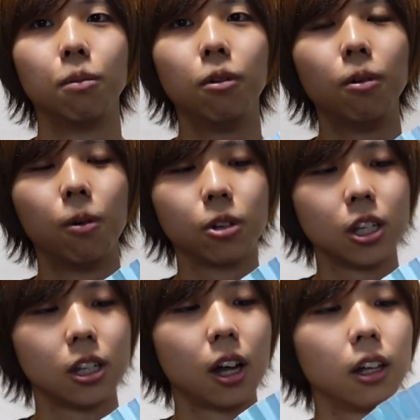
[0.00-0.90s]
も欲
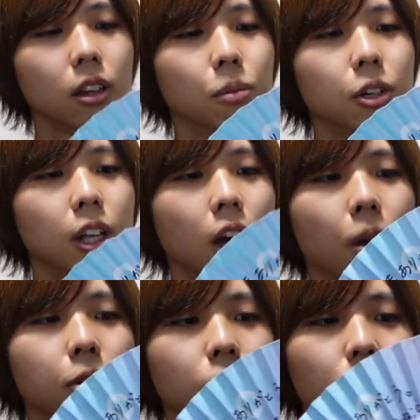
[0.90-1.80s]
しいなって思いなが
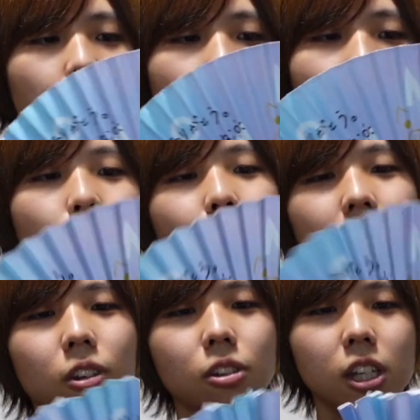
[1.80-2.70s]
らもちょっとこうやっ
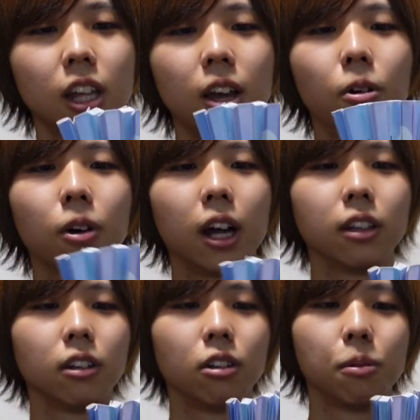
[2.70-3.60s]
て閉じて保
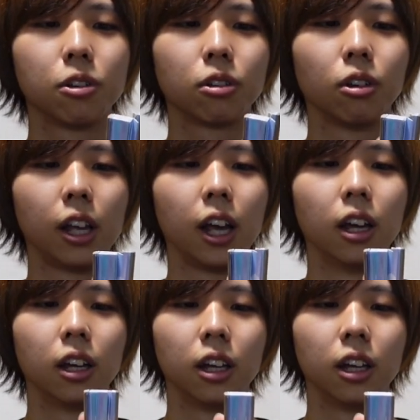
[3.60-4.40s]
管するのもちょっとね